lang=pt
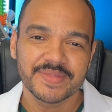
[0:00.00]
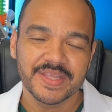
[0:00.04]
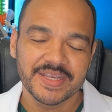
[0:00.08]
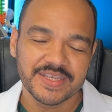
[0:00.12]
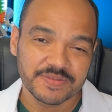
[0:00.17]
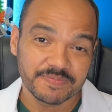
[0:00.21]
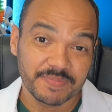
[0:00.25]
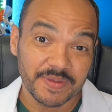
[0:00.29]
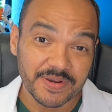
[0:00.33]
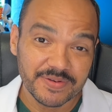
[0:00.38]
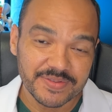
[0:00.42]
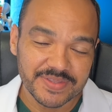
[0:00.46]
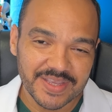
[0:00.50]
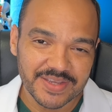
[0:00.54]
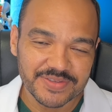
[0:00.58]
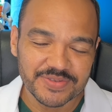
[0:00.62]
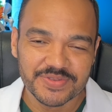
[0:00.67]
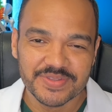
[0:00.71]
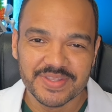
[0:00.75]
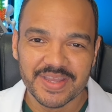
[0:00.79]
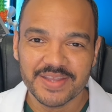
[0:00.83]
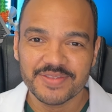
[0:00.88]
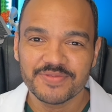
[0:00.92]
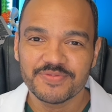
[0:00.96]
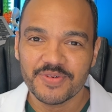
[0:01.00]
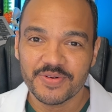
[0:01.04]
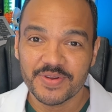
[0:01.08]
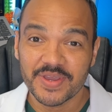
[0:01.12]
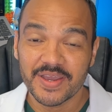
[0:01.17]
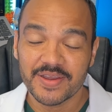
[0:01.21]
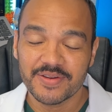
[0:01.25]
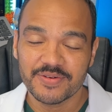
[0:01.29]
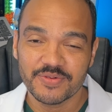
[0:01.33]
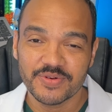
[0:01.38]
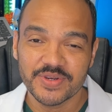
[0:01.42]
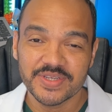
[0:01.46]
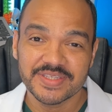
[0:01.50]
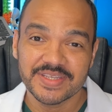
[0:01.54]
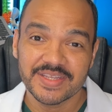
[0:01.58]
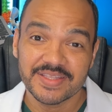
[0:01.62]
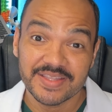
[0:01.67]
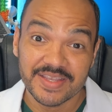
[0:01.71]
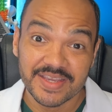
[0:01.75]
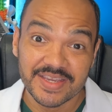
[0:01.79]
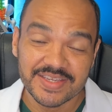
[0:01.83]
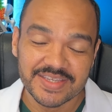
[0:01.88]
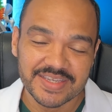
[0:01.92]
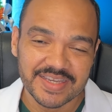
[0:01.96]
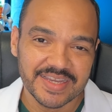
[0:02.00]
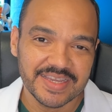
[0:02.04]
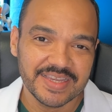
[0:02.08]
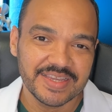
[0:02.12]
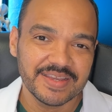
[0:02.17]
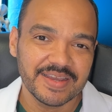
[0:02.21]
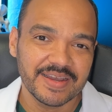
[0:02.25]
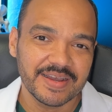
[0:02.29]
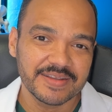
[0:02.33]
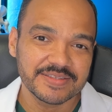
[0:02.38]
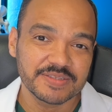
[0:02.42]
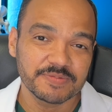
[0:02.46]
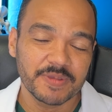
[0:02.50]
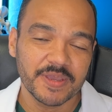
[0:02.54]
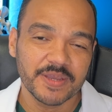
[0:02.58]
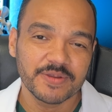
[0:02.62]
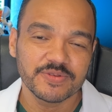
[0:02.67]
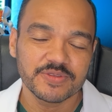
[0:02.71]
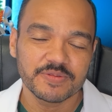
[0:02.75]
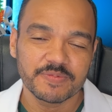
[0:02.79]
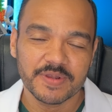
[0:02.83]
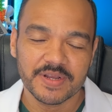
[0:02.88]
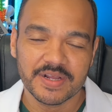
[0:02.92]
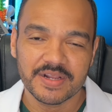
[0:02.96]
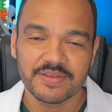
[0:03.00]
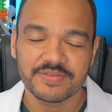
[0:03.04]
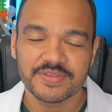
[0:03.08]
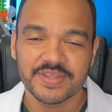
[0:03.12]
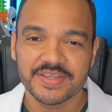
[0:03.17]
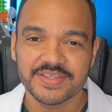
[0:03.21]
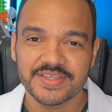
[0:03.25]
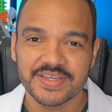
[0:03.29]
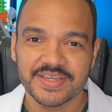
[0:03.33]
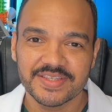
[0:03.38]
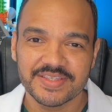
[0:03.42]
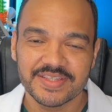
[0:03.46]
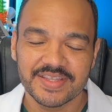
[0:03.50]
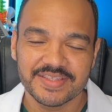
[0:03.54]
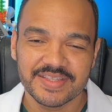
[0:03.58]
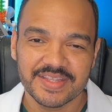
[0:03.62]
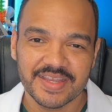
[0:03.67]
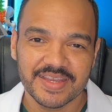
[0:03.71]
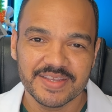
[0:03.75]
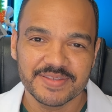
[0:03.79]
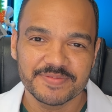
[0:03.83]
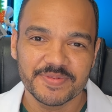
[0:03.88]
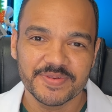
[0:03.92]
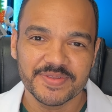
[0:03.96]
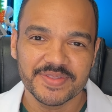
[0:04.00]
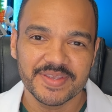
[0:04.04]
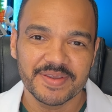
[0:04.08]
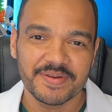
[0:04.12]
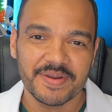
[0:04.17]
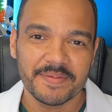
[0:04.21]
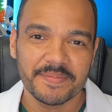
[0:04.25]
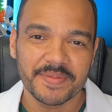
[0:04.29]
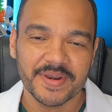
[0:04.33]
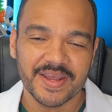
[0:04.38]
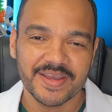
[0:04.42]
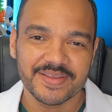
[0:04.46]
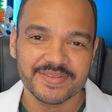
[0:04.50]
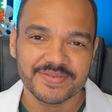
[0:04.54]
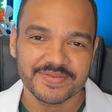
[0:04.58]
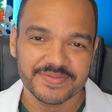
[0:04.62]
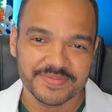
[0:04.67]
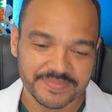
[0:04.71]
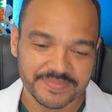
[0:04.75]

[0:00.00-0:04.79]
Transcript: Espero que tenha ajudado. Qualquer coisa, deixa aí as perguntas para Claudete que a gente tenta responder. Um abraço.